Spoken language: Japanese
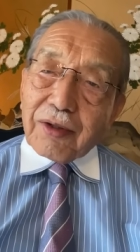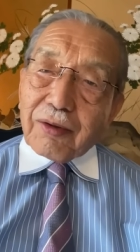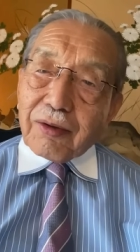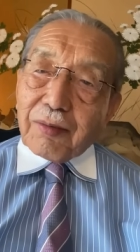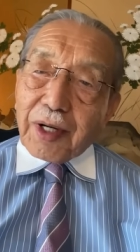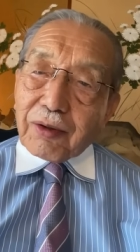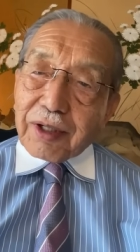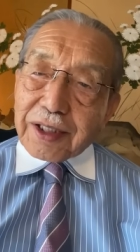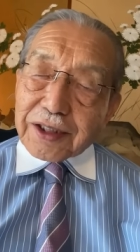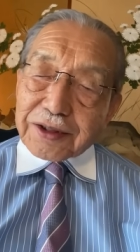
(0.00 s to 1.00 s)
こ
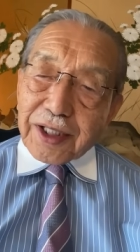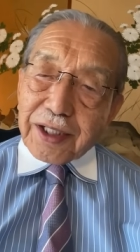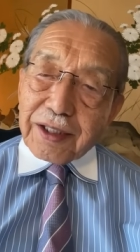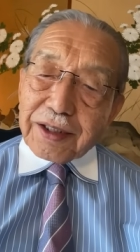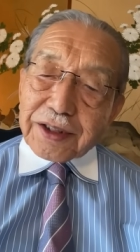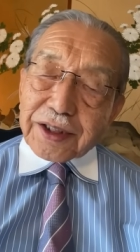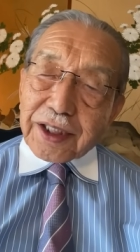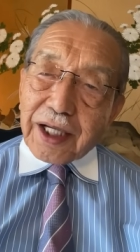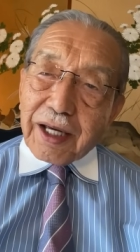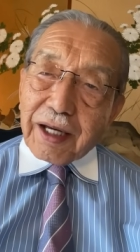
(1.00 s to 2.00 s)
れがですね、日
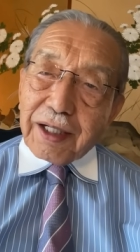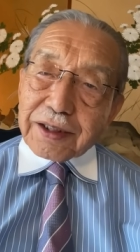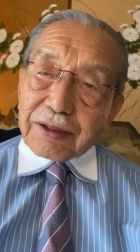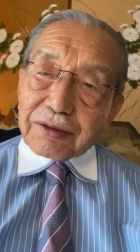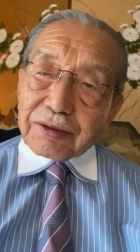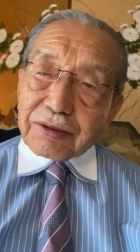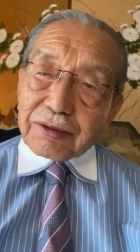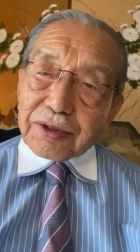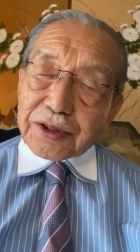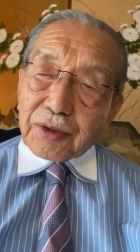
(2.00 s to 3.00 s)
銀が描いてい
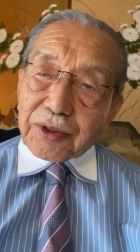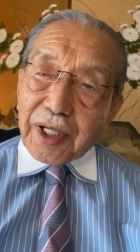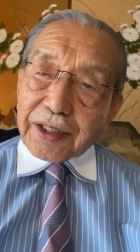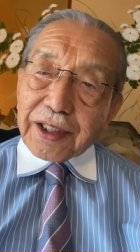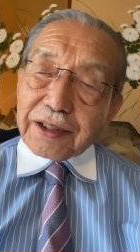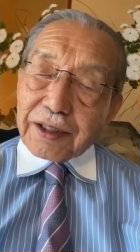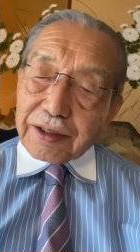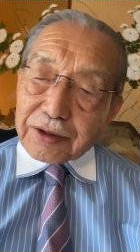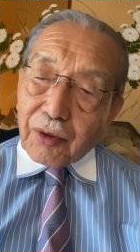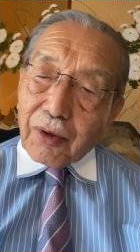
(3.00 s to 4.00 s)
る理想であり、
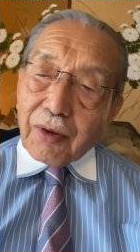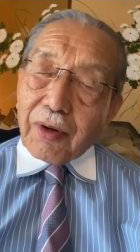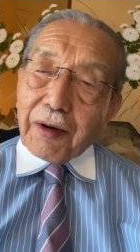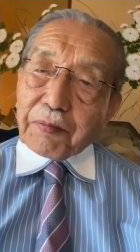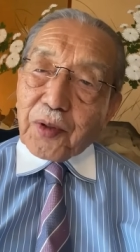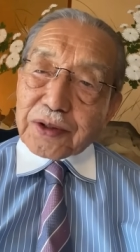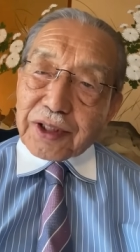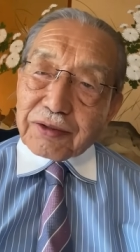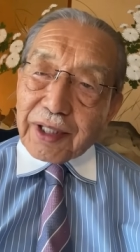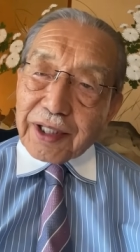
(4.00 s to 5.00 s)
そう発表し
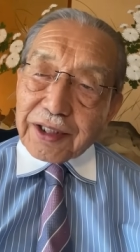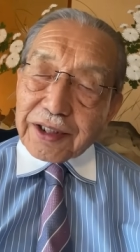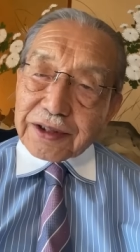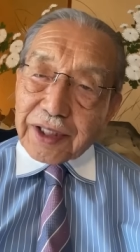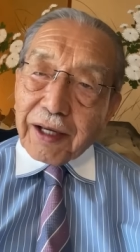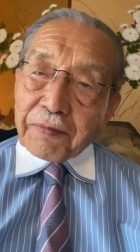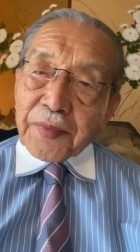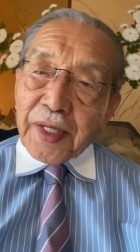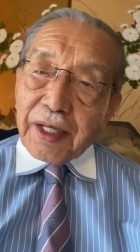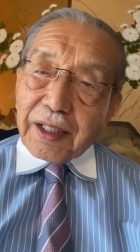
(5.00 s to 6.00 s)
ているわけなんですね。
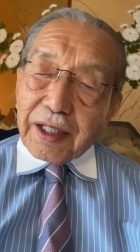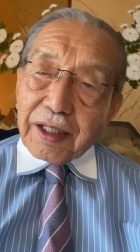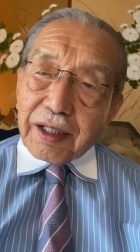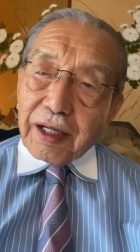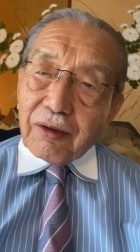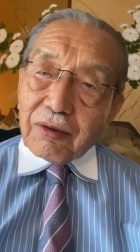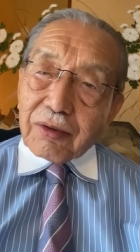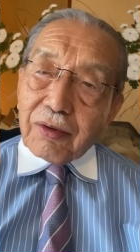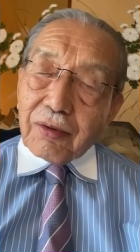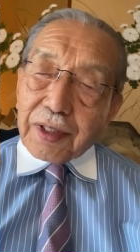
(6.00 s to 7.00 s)
連合
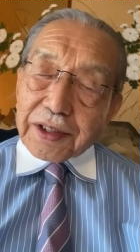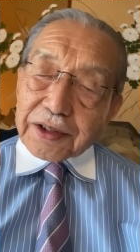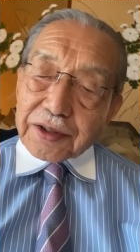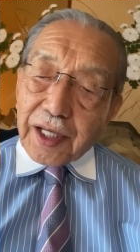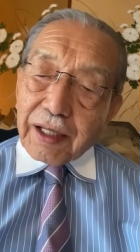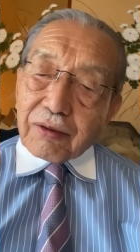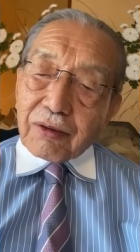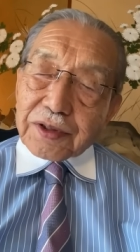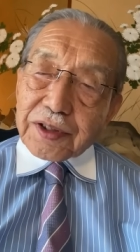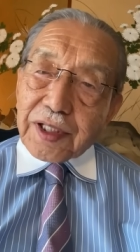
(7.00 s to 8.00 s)
の方がですね、こ
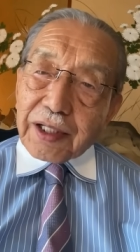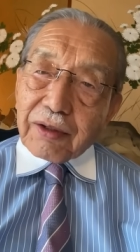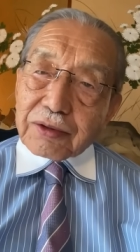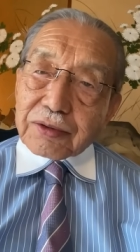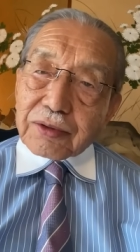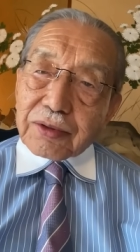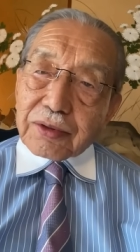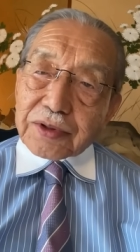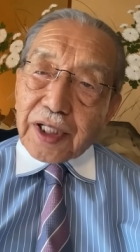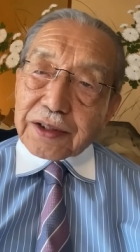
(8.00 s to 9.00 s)
の賃上げをす
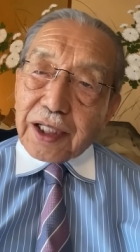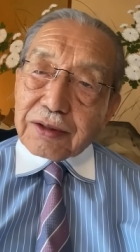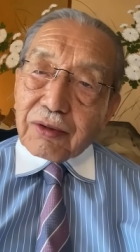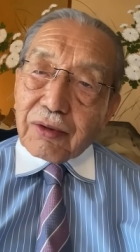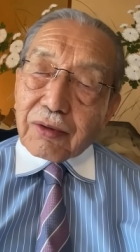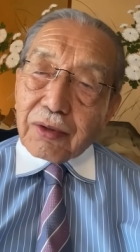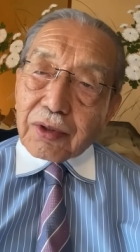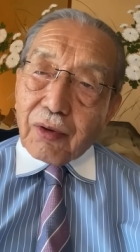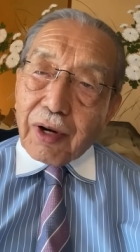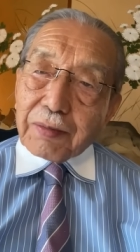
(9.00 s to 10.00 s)
る最大の根
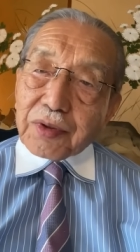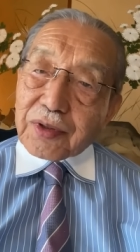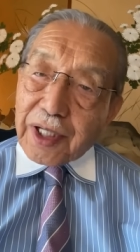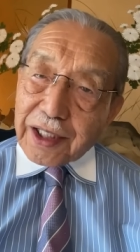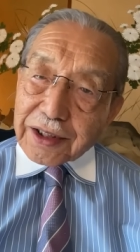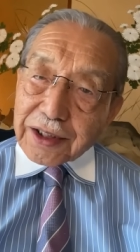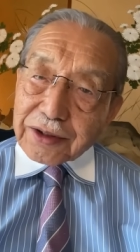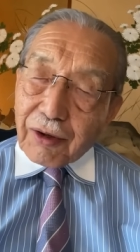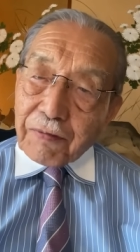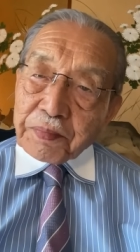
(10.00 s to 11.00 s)
拠は物価なんで
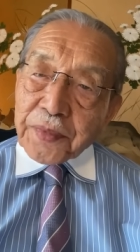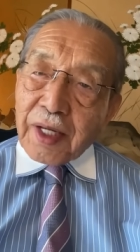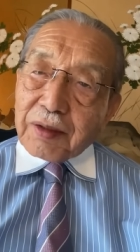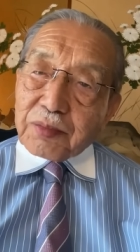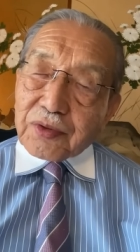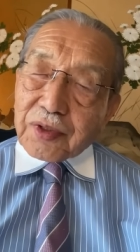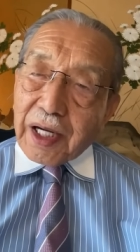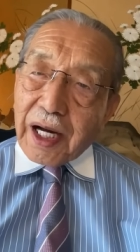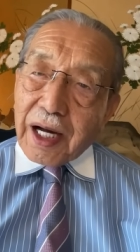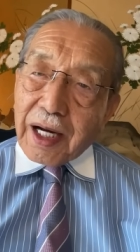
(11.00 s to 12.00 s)
すよ。物
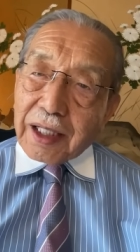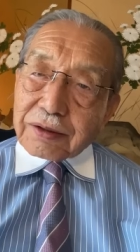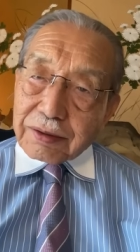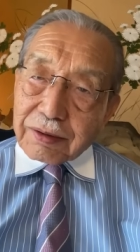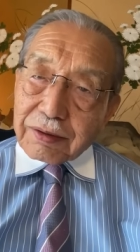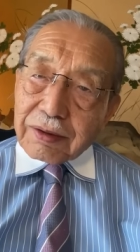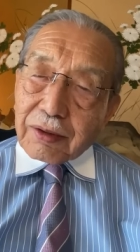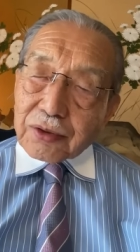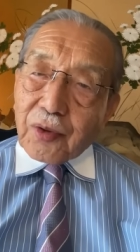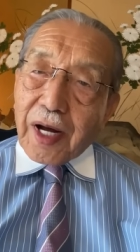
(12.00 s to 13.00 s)
価が上がる
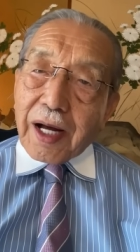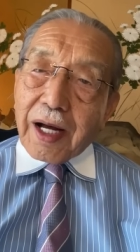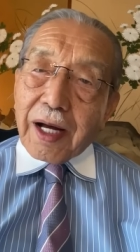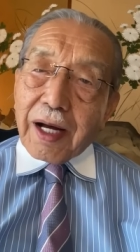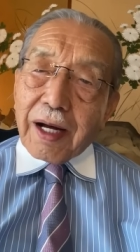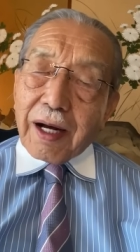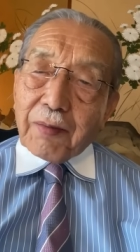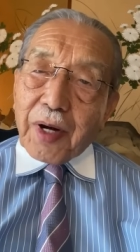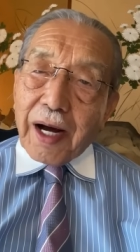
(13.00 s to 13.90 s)
ことが、